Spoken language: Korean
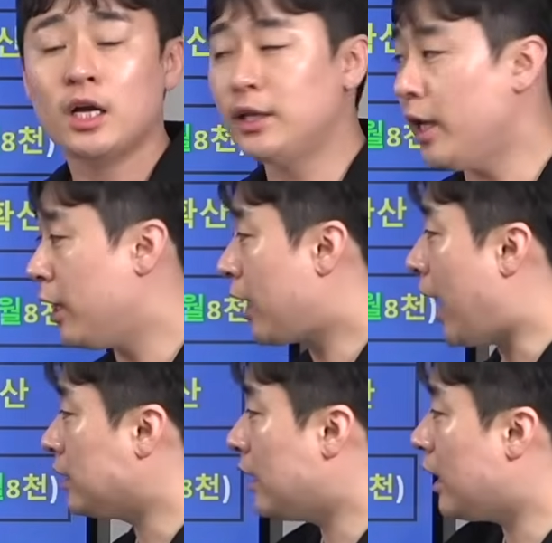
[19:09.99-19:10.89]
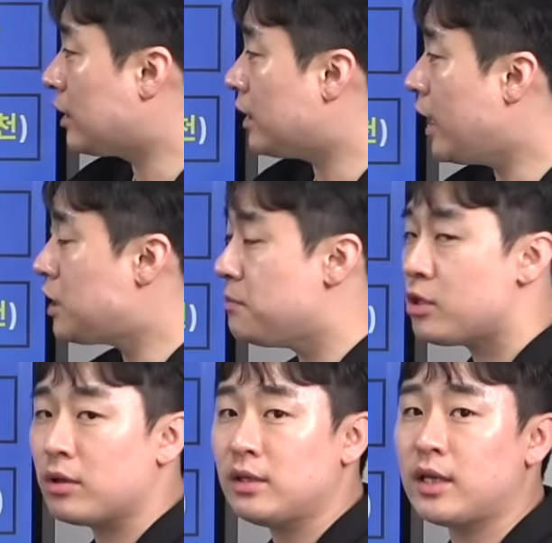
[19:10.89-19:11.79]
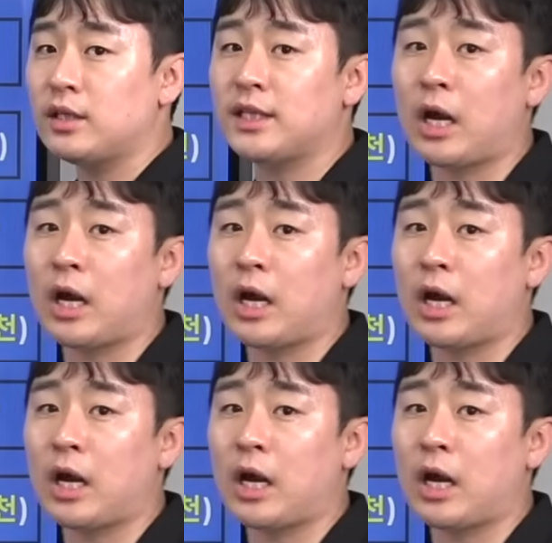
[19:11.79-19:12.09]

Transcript: 근데 강남 같은 핵심적 일대는